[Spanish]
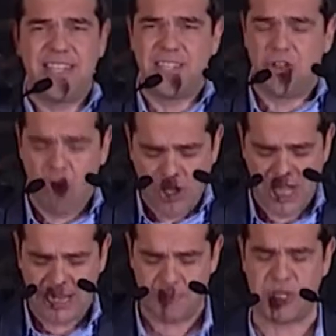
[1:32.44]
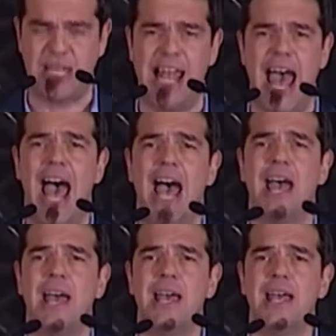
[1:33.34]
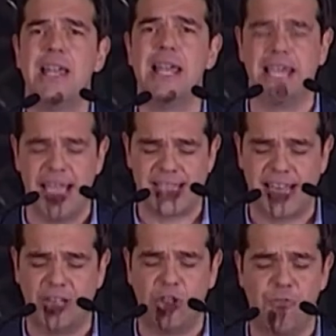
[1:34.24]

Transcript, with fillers: los acuerdos con la Troika. El nuevo gobierno